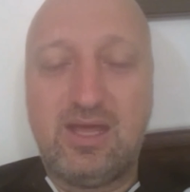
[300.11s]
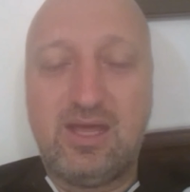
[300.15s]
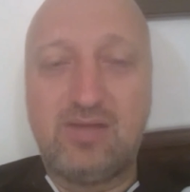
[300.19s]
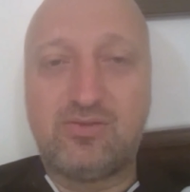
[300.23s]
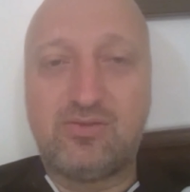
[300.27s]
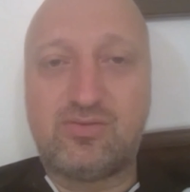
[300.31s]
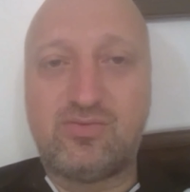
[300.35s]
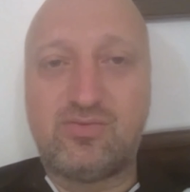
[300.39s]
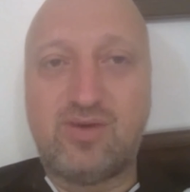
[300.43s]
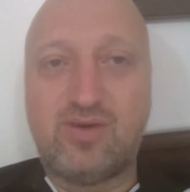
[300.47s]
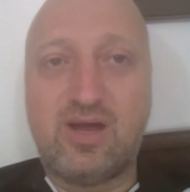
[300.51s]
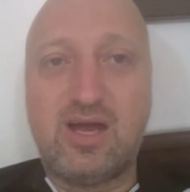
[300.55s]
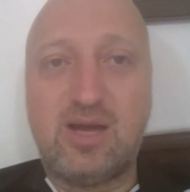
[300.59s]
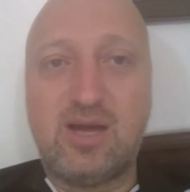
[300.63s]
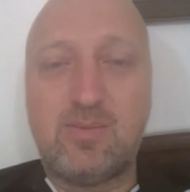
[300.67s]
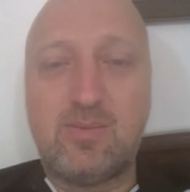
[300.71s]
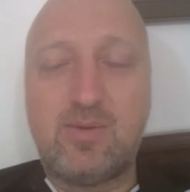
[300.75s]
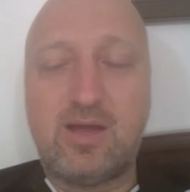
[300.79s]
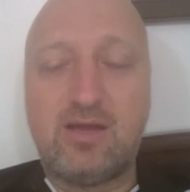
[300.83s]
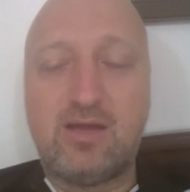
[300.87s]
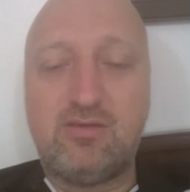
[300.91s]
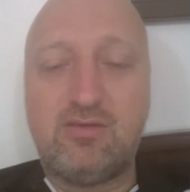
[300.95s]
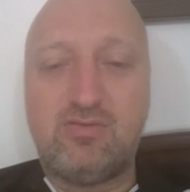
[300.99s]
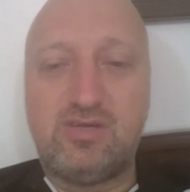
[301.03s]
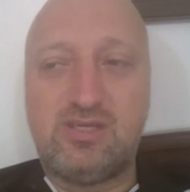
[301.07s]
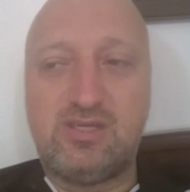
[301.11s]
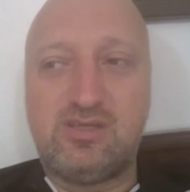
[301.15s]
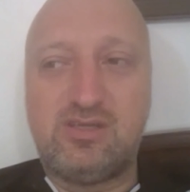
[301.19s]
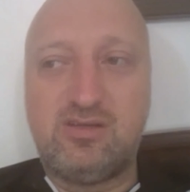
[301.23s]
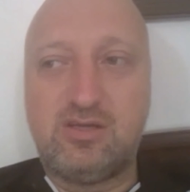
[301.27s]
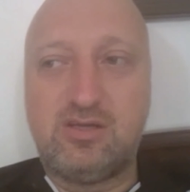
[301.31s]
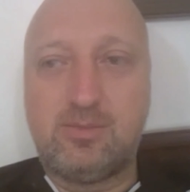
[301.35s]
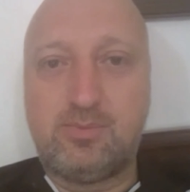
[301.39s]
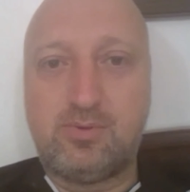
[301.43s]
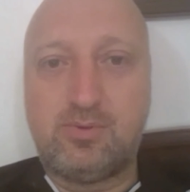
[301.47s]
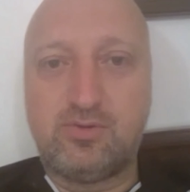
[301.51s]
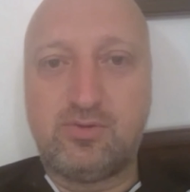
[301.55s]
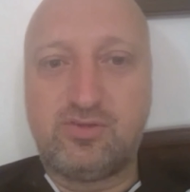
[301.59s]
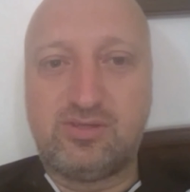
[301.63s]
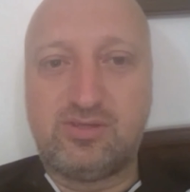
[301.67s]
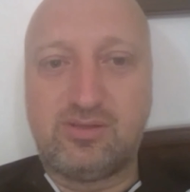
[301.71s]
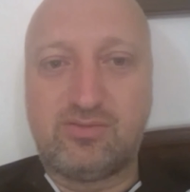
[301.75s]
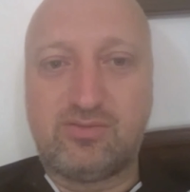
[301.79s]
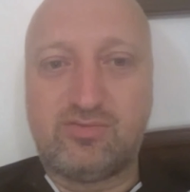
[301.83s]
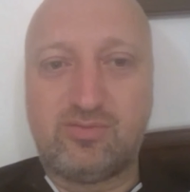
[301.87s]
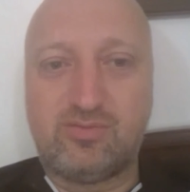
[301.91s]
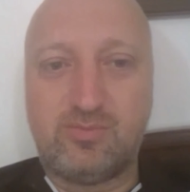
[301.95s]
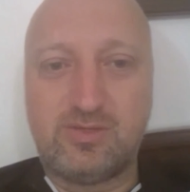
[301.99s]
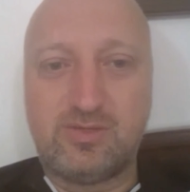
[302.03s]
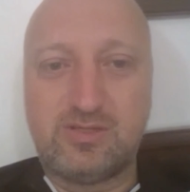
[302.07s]
Es war aber ein ich wichtiger
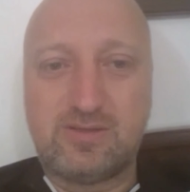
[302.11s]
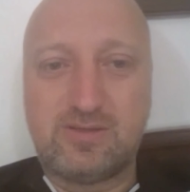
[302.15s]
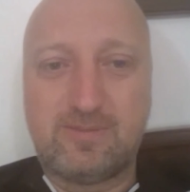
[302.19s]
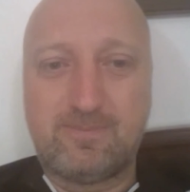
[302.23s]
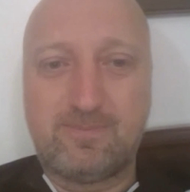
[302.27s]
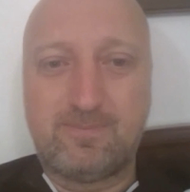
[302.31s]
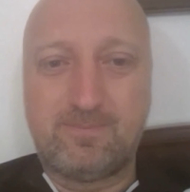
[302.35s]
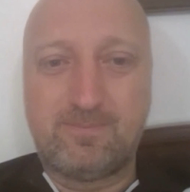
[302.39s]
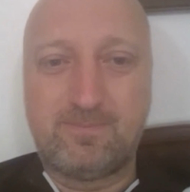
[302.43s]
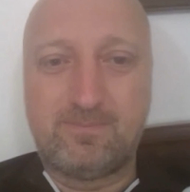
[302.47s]
Prozess für mich.